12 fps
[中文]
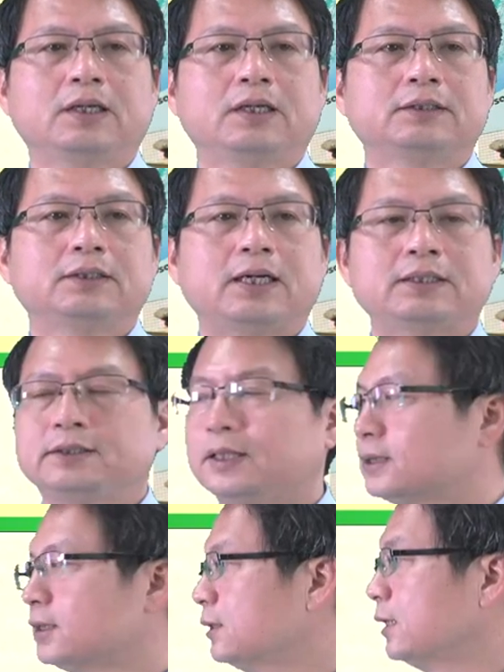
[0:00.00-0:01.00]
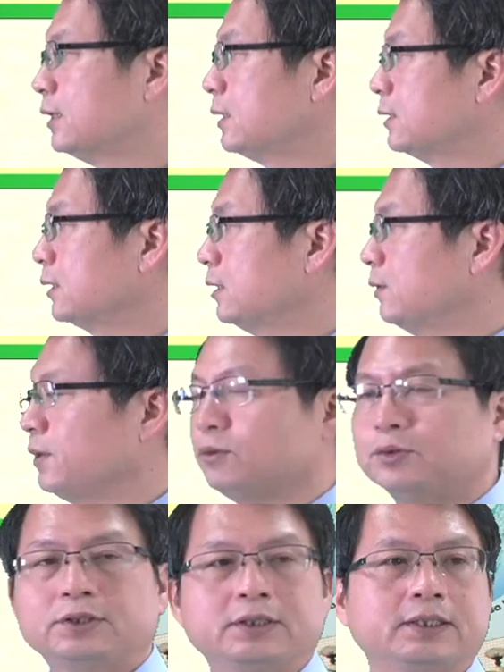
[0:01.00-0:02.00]
那假设呢，在这个地方
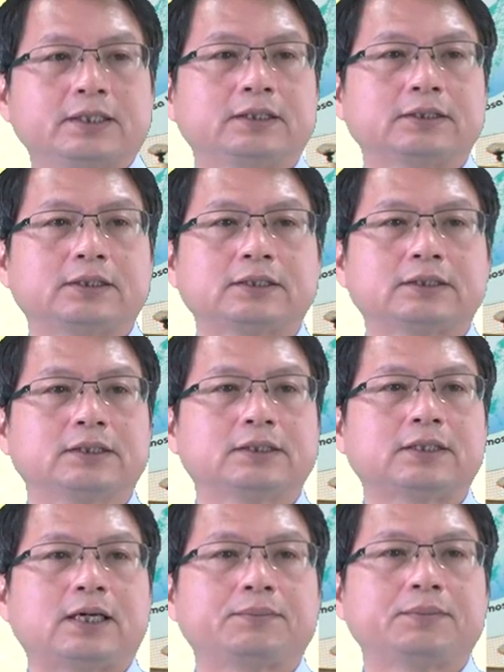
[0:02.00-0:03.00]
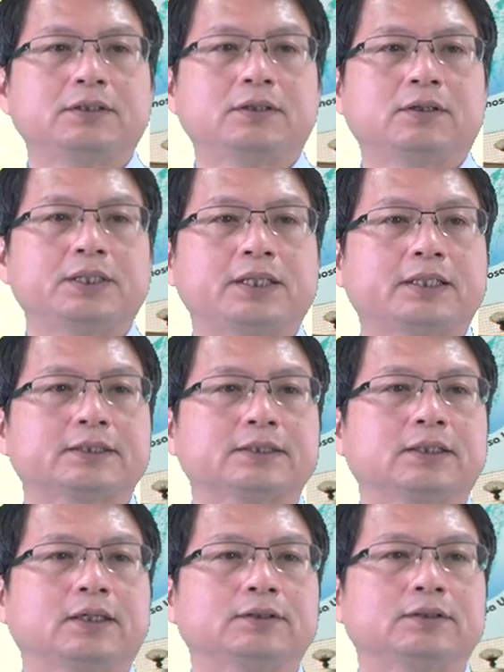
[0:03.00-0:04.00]
我写一样，它是一个大 P 啊 P
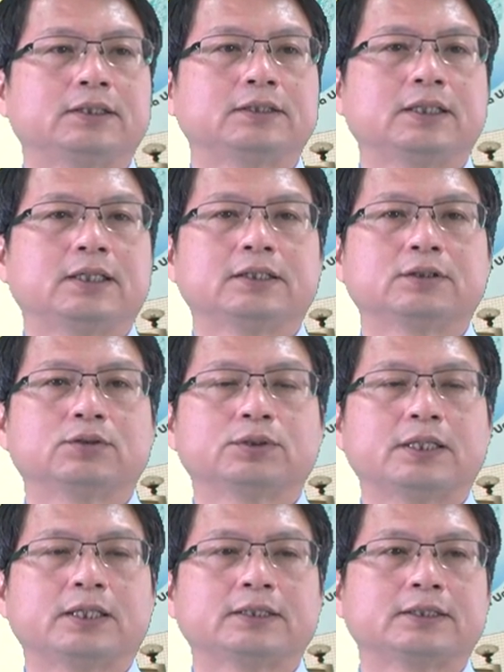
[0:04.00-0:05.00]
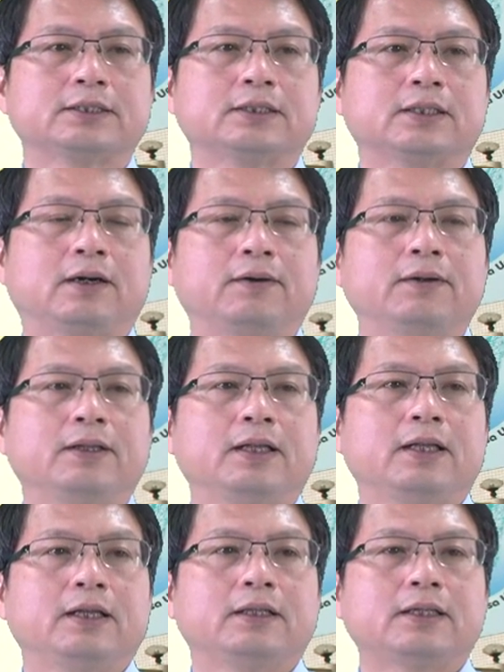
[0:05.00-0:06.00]
X 啊，这样这样一个多项式啊，
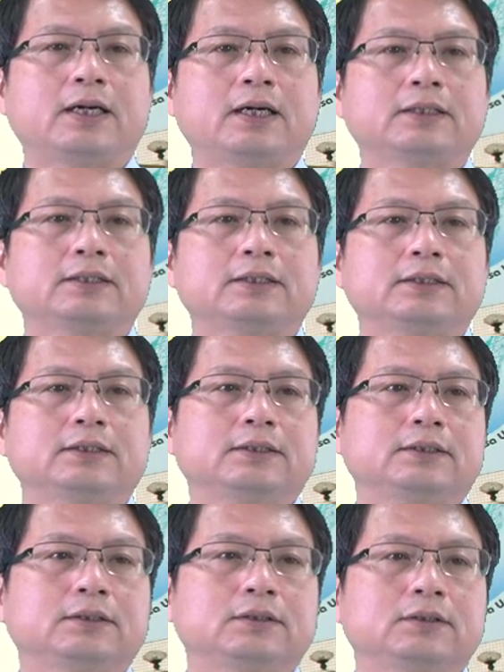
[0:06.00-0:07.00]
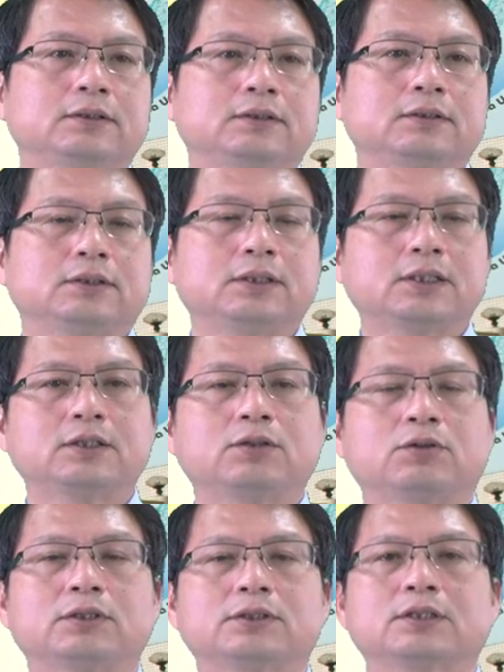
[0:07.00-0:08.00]
那。这个
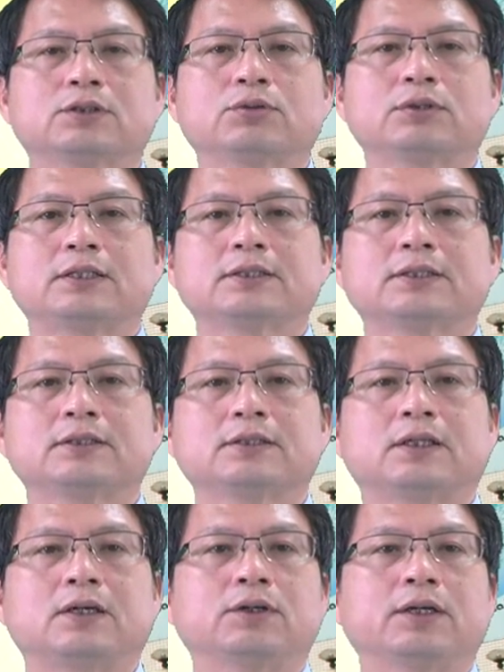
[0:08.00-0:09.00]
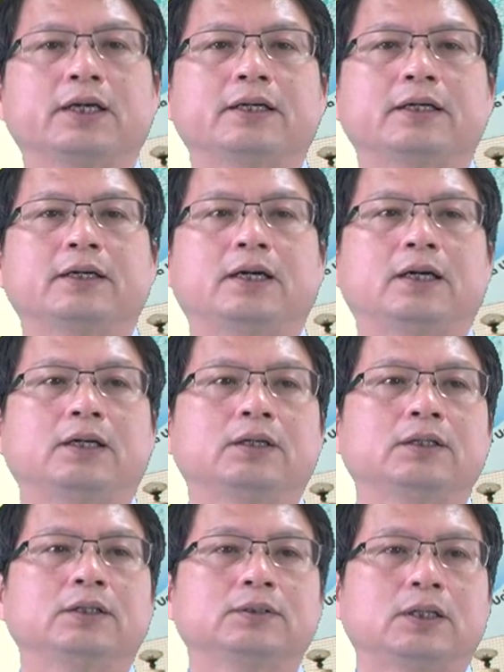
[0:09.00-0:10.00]
有了这个多项式之后呢，啊，
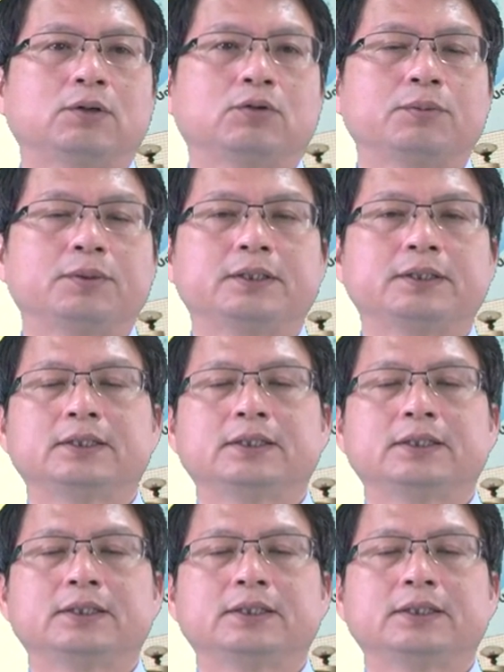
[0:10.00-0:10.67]
那我们